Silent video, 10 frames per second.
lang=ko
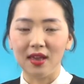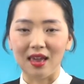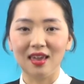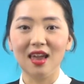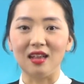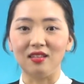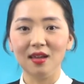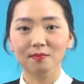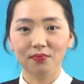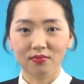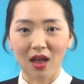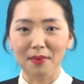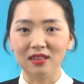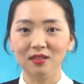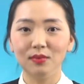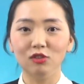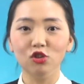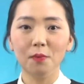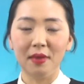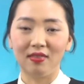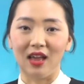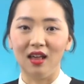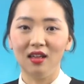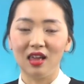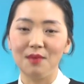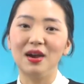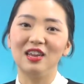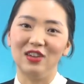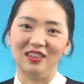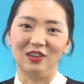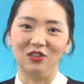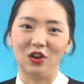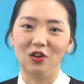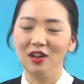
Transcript: 이게 이제 나 마침내 취업했다. 이 말이 되는 거죠.